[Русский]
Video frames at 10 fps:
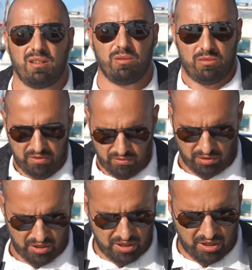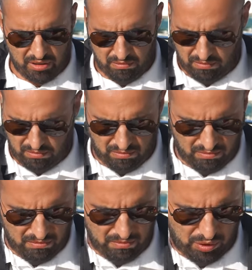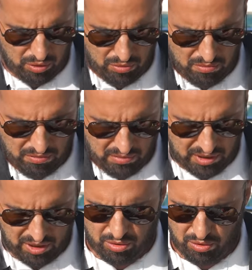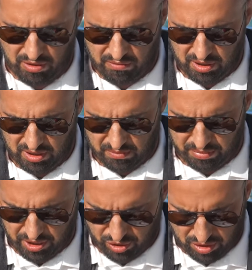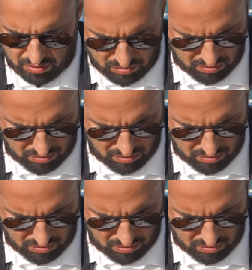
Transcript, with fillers: Вот вы его надели, потом застегивается пряжка.